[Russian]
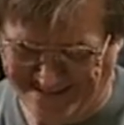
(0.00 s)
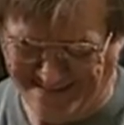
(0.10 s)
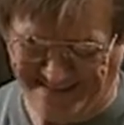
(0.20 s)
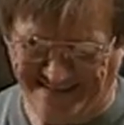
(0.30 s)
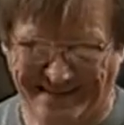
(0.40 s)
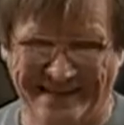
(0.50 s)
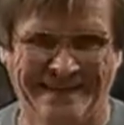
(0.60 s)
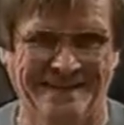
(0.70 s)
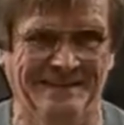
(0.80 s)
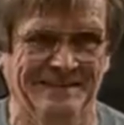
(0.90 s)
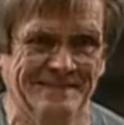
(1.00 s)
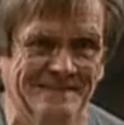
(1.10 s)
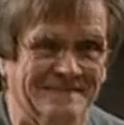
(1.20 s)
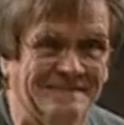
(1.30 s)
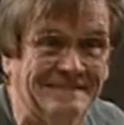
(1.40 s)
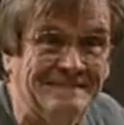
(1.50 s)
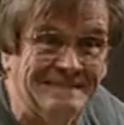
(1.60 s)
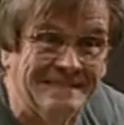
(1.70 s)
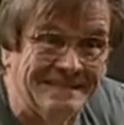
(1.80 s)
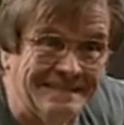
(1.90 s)
Есть звуки, а которые... Это что такое?
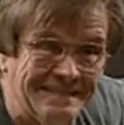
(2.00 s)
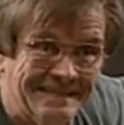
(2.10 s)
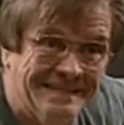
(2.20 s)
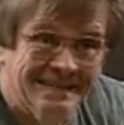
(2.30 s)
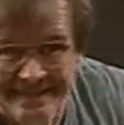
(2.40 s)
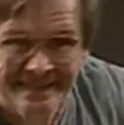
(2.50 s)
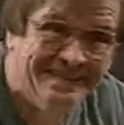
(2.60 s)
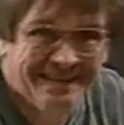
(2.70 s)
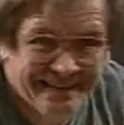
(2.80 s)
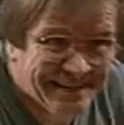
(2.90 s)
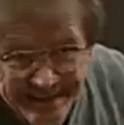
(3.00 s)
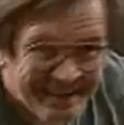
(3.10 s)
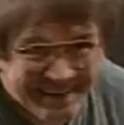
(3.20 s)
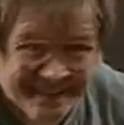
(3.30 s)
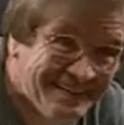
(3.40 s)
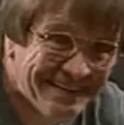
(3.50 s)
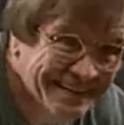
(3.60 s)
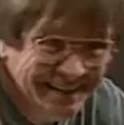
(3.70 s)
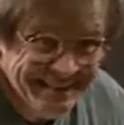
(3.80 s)
Это какое-то ворчание какое-то.